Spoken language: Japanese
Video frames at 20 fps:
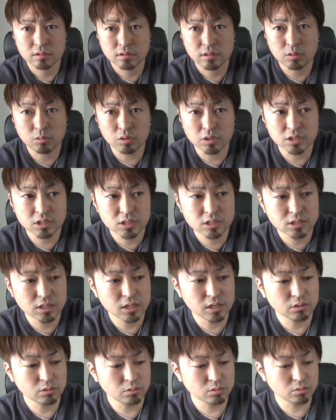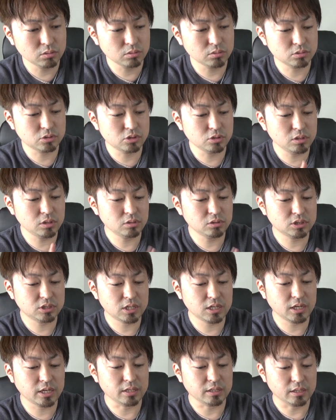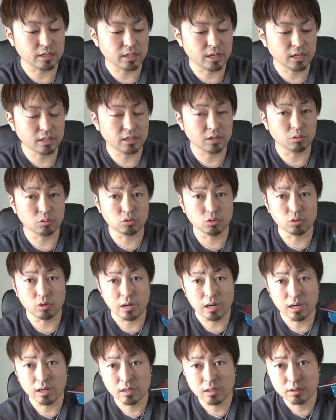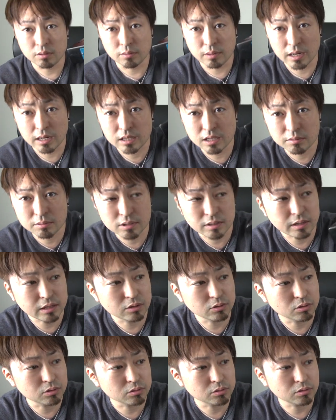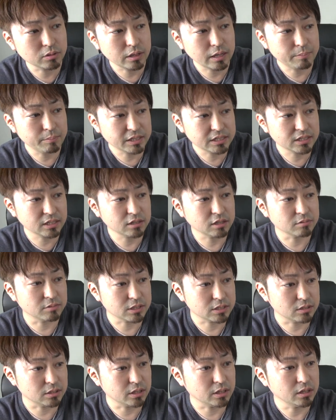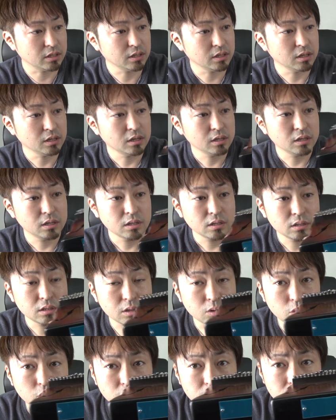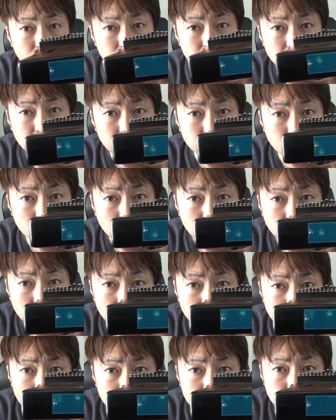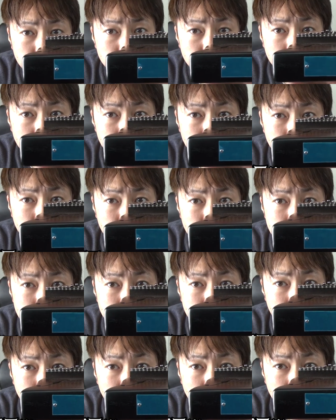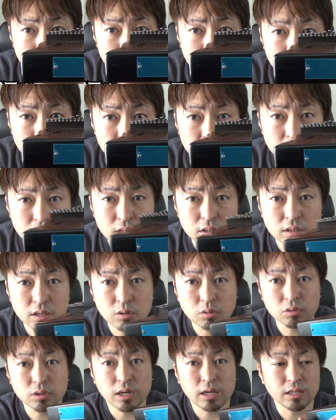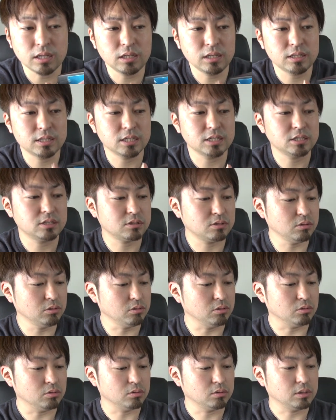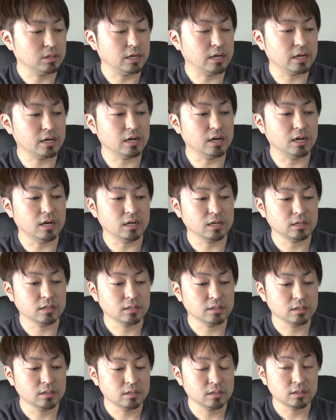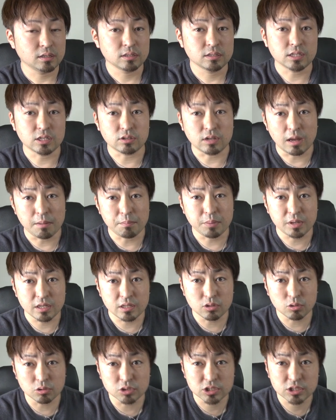そうした時のその響きと、今回買った、この今ね、紹介してるものがあまりにも違うので、ちょっとこれはひどいんじゃねっていう顔をしてますね。